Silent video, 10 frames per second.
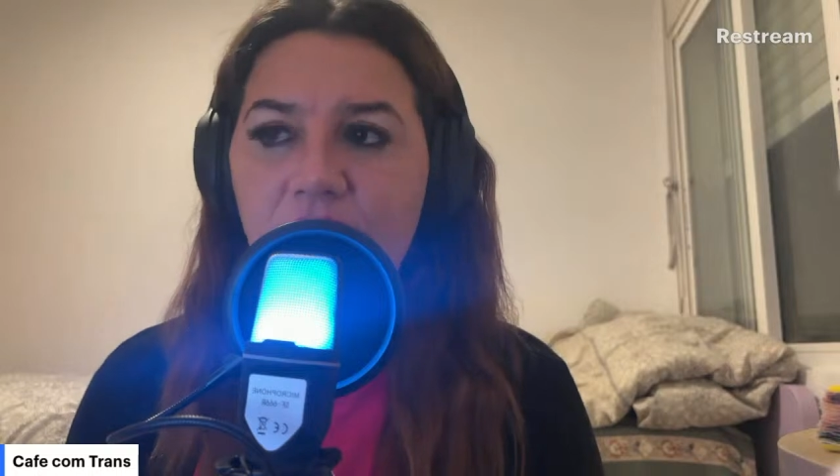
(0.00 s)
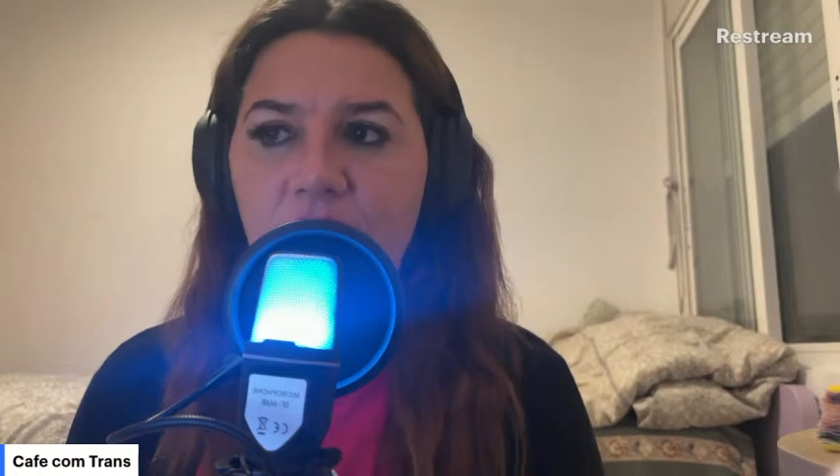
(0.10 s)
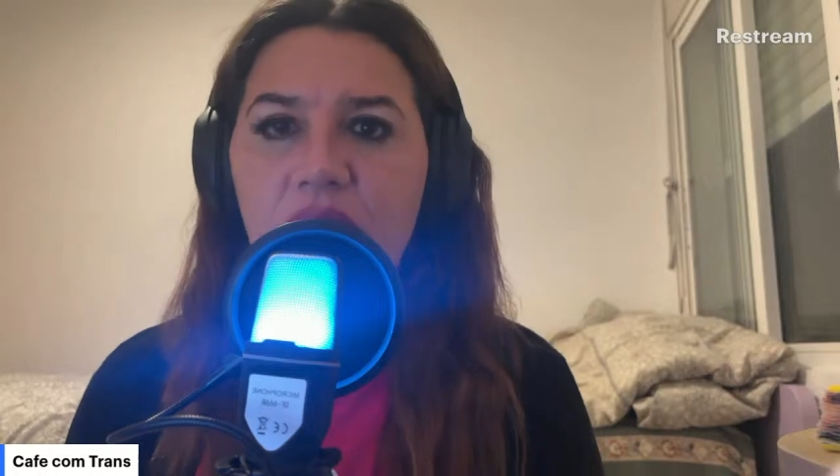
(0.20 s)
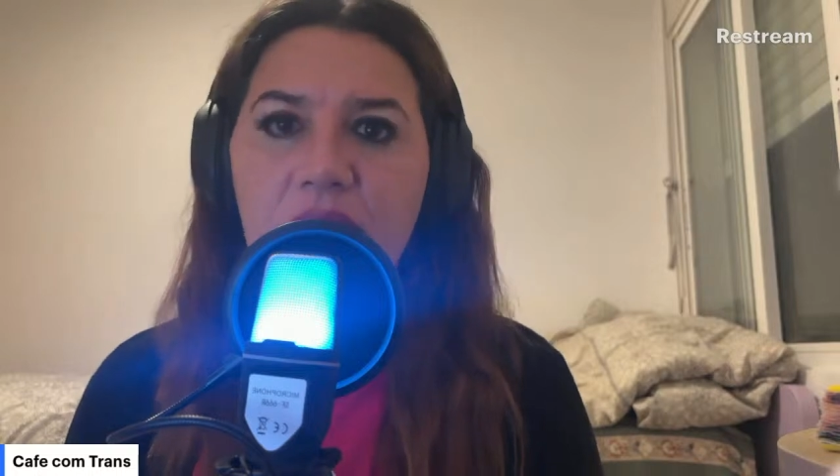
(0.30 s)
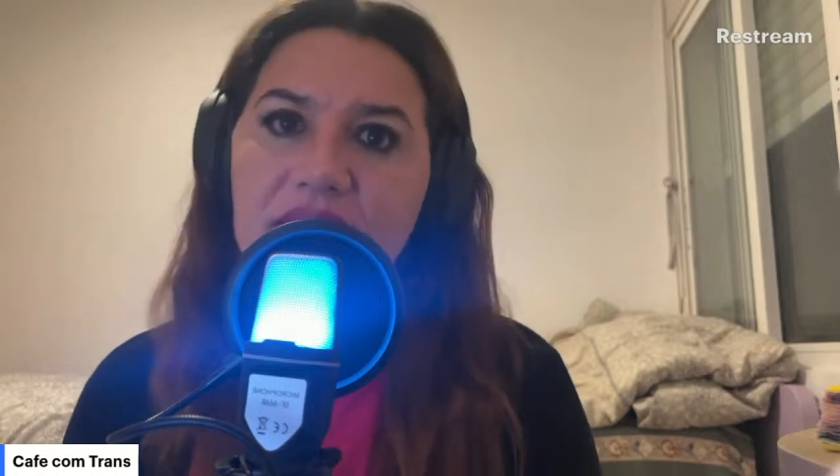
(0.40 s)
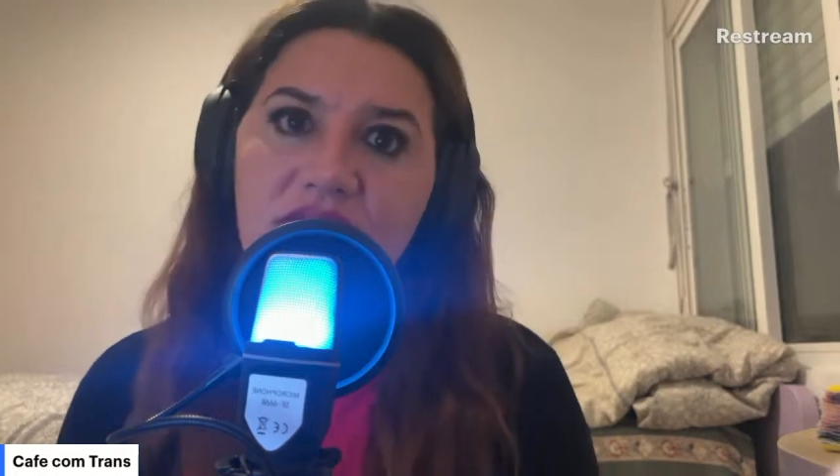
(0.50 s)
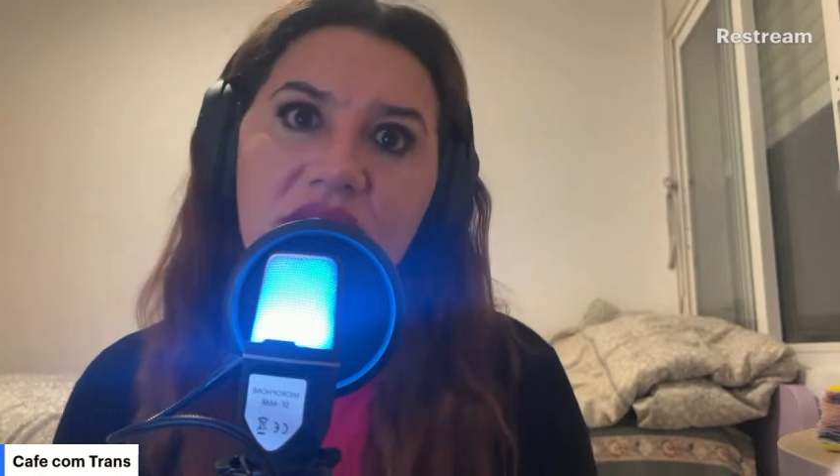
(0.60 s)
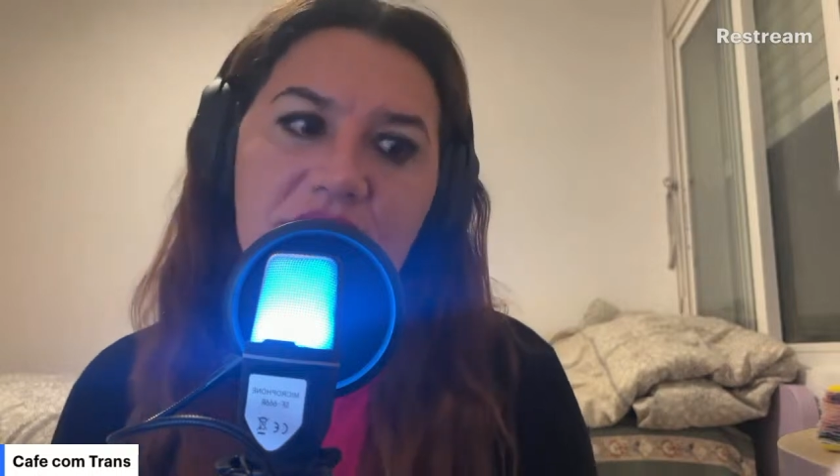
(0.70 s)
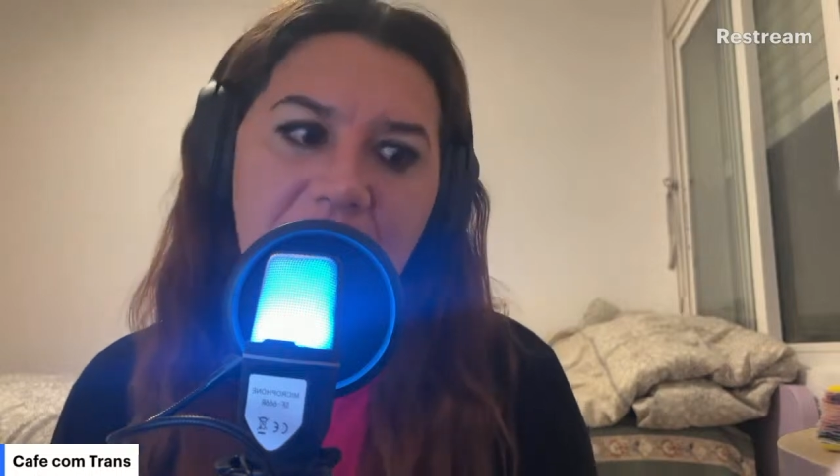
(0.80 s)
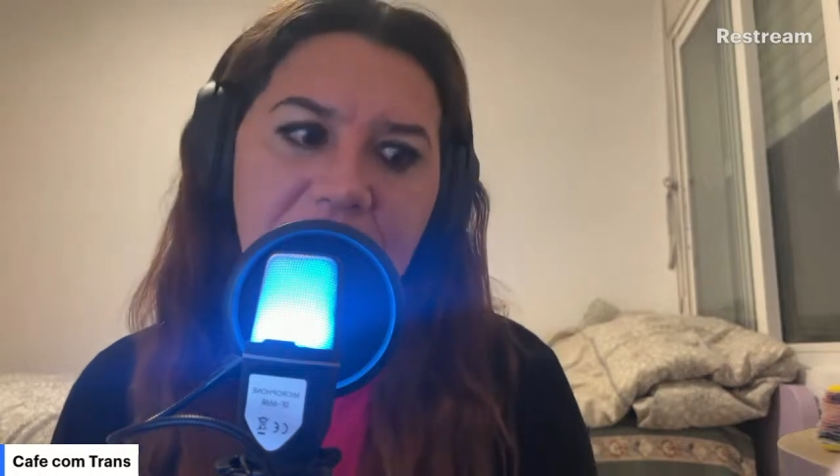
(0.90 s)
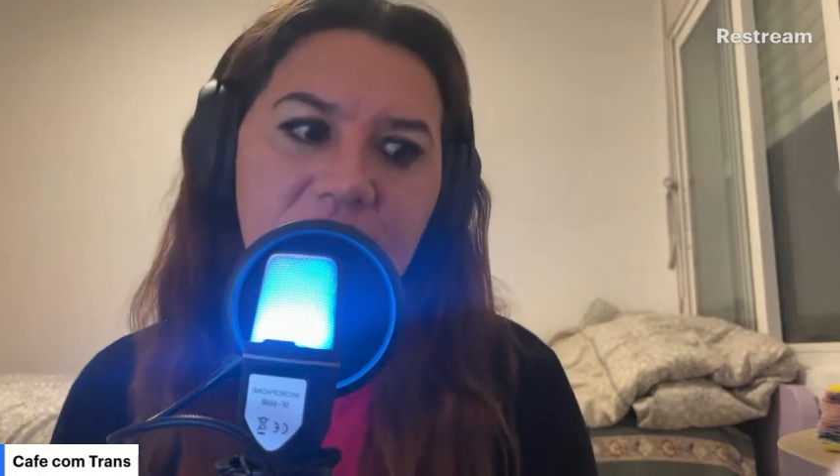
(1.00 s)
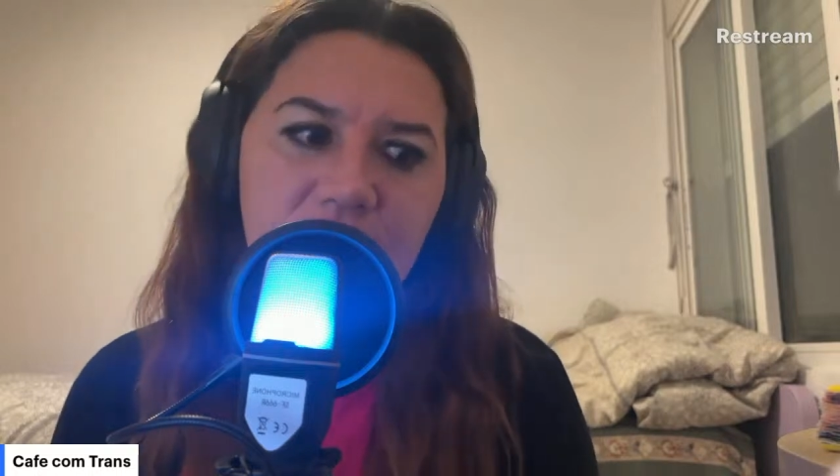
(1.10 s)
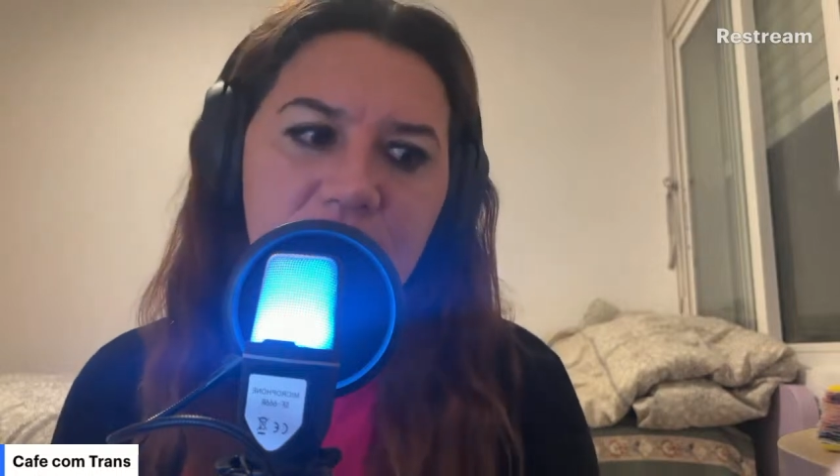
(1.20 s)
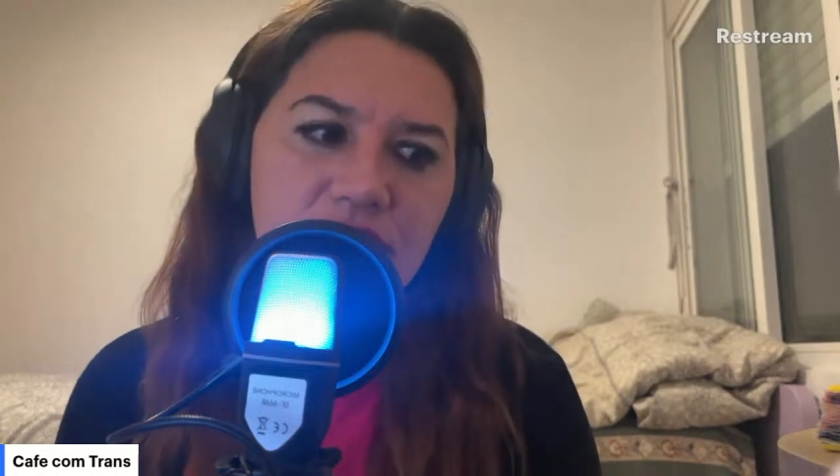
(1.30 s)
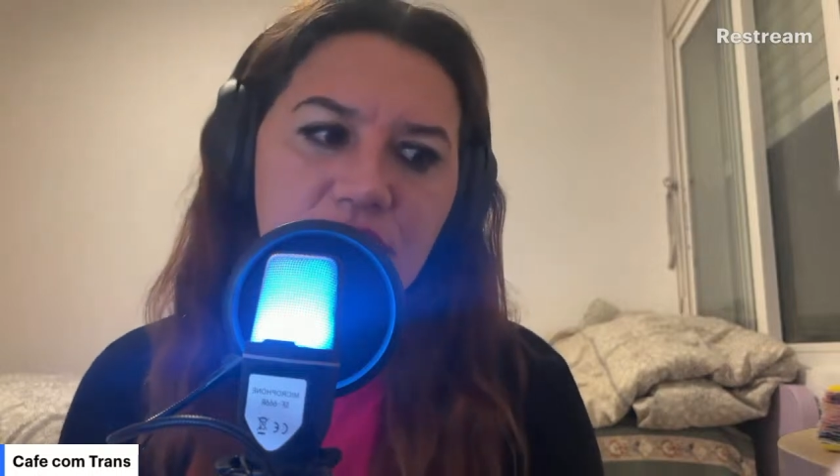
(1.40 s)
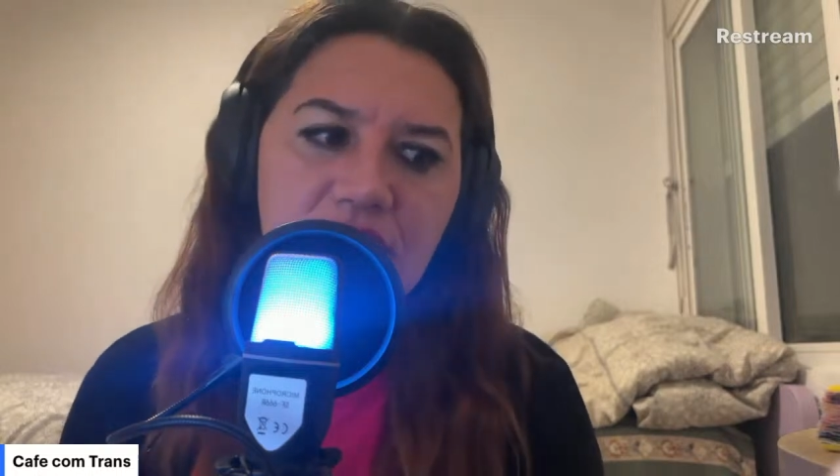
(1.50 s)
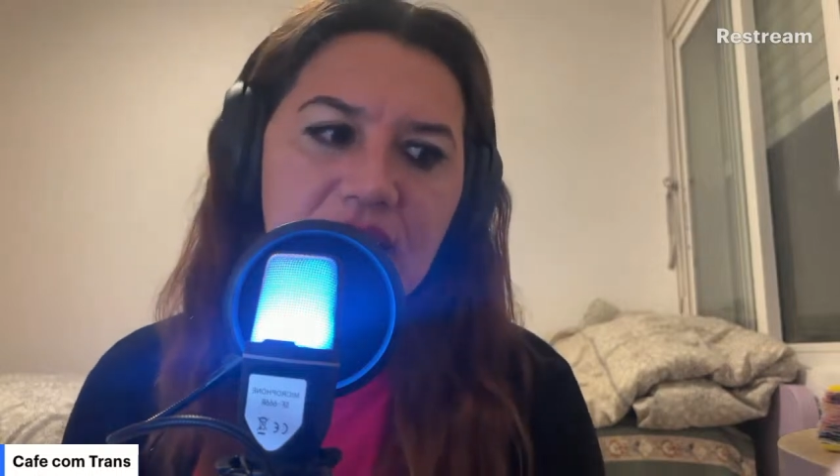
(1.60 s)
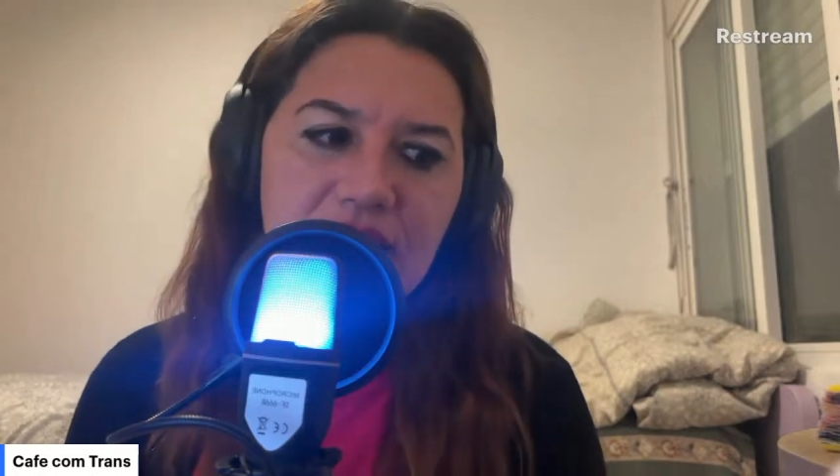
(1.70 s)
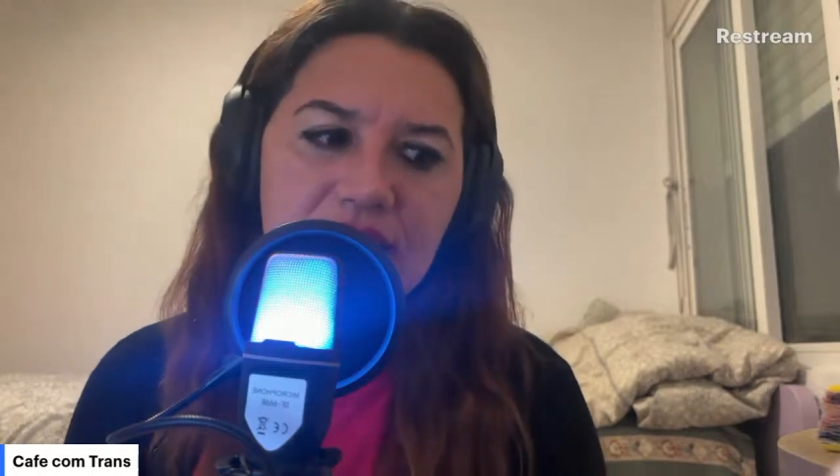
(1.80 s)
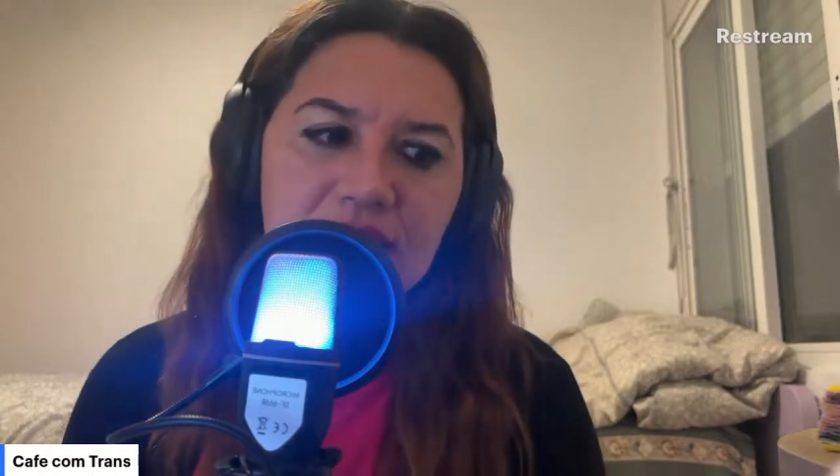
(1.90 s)
Um pouco mais solitária do
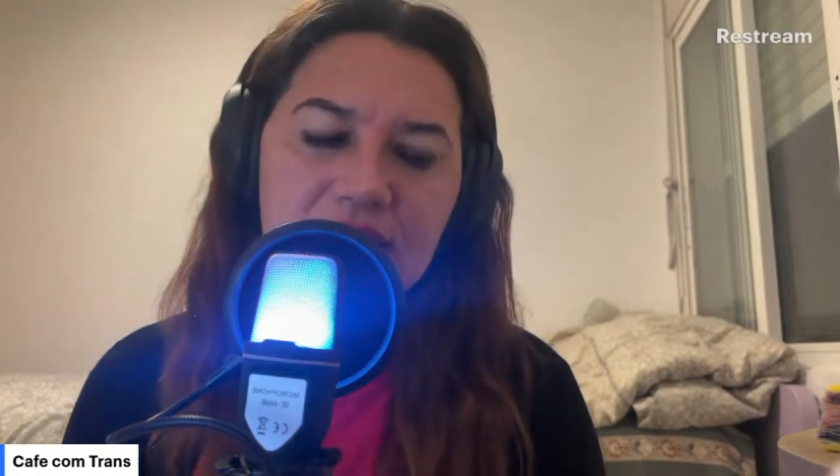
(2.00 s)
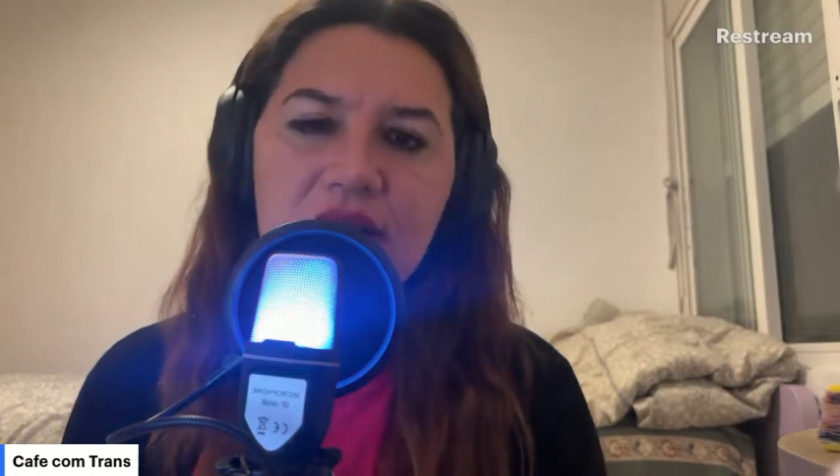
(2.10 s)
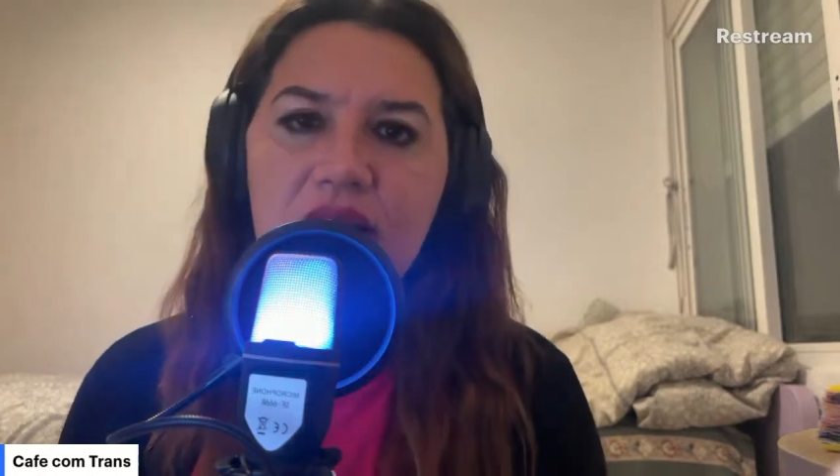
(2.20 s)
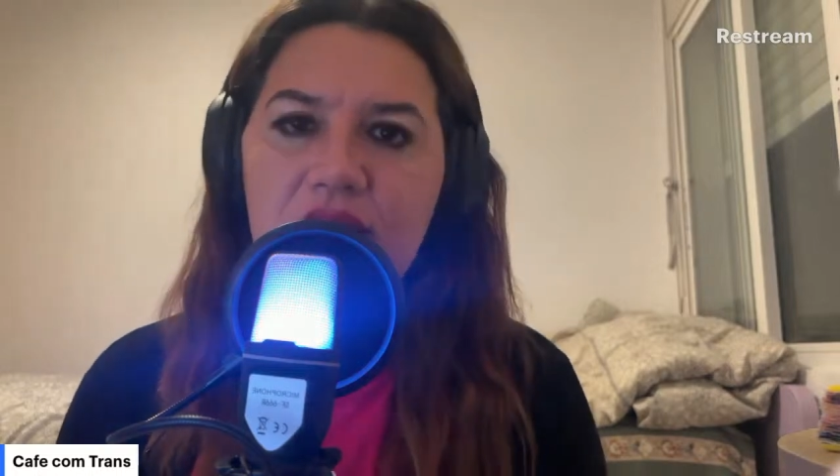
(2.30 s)
que as